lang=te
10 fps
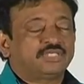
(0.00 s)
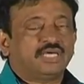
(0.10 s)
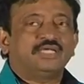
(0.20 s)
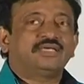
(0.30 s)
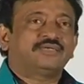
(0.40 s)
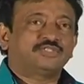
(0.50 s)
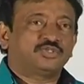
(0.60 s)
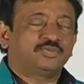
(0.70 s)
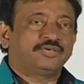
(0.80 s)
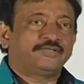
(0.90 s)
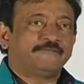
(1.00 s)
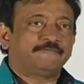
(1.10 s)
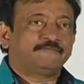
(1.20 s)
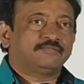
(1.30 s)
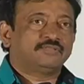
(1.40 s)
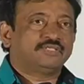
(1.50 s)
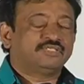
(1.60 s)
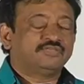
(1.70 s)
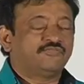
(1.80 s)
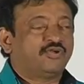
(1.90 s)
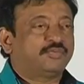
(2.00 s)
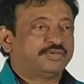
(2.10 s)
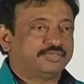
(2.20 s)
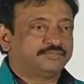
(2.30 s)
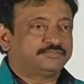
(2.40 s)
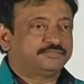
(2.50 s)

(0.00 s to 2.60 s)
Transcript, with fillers: చాలా కష్టపడి తీసి ఫ్లాప్ అయినాయి